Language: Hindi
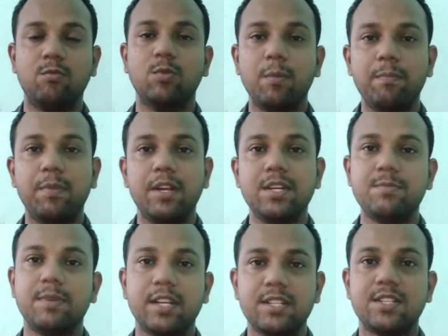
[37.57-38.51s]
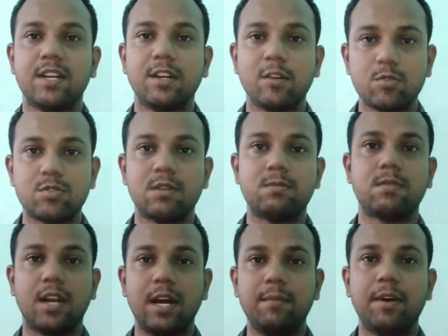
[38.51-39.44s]
वो प्लीज़ मेरे चैनल को
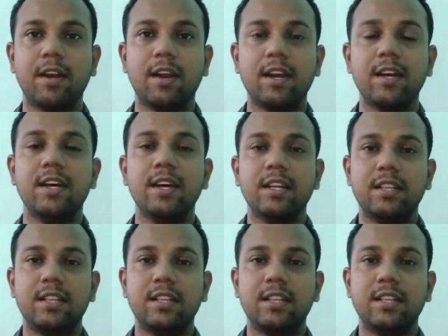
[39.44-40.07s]
सब्सक्राइब कर लें